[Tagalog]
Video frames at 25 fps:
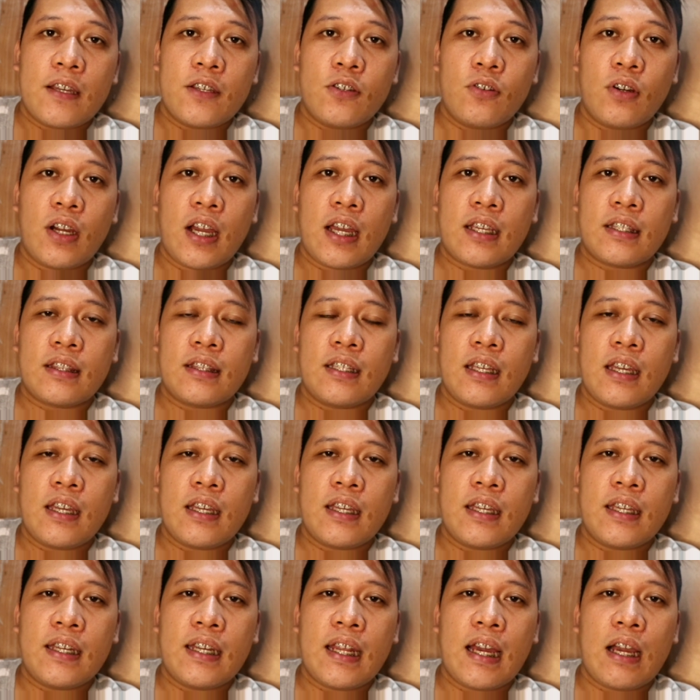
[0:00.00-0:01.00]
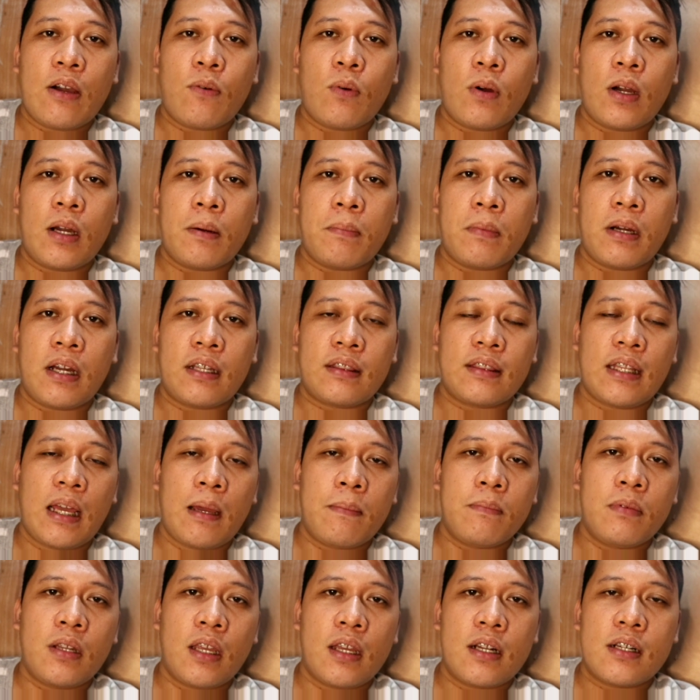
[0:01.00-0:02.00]
yung ating ginawang mga
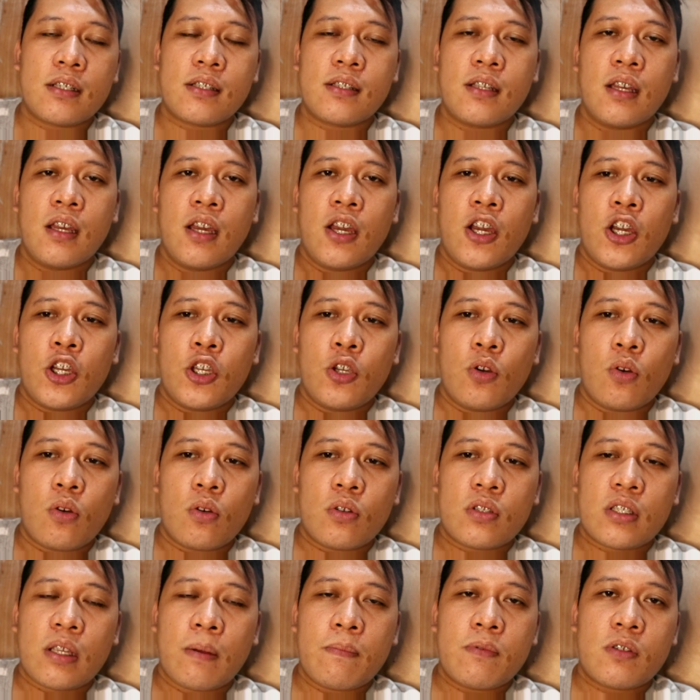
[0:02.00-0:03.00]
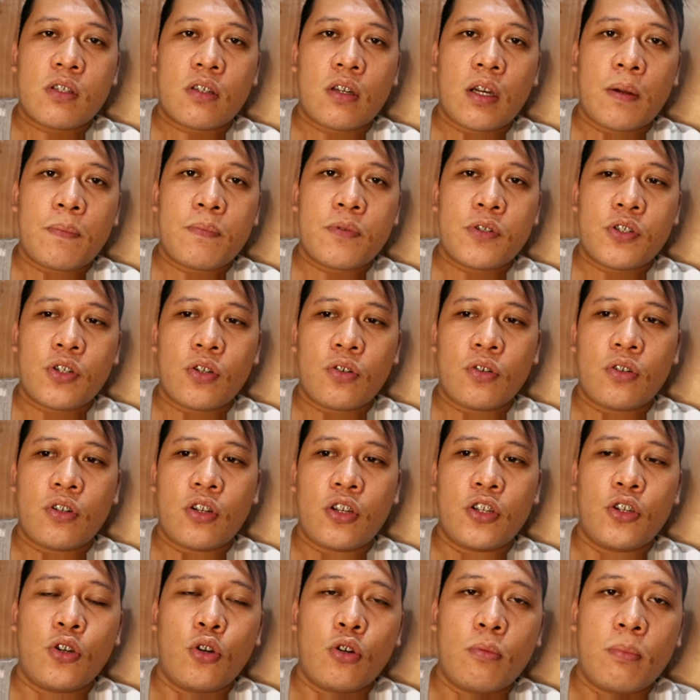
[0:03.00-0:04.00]
thumbnails yung subscription
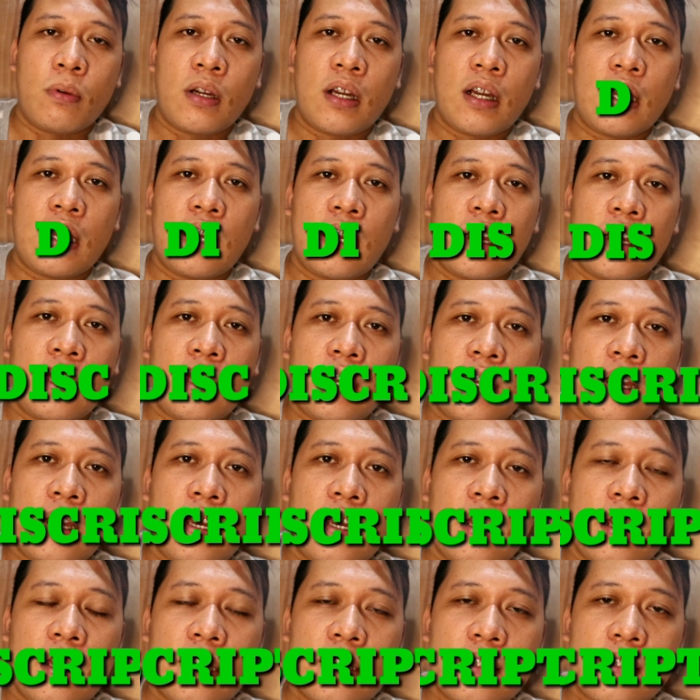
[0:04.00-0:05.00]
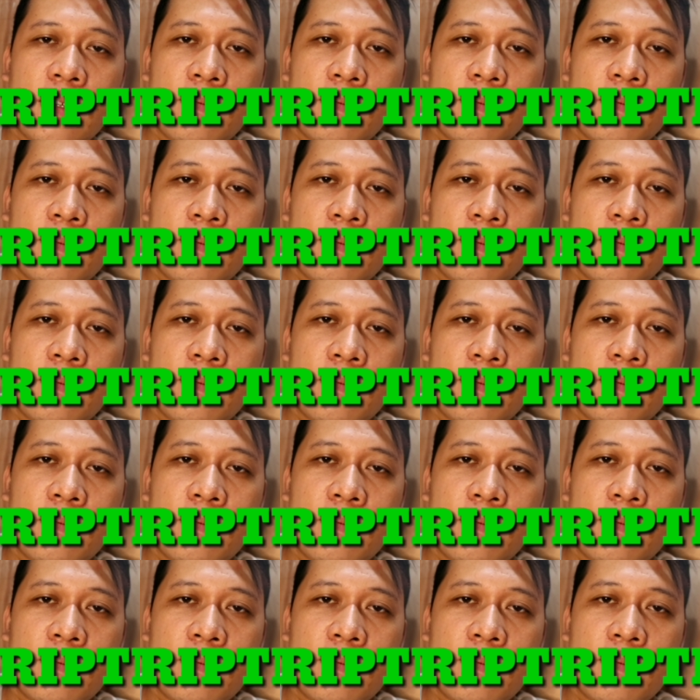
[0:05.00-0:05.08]
o yung mga uh,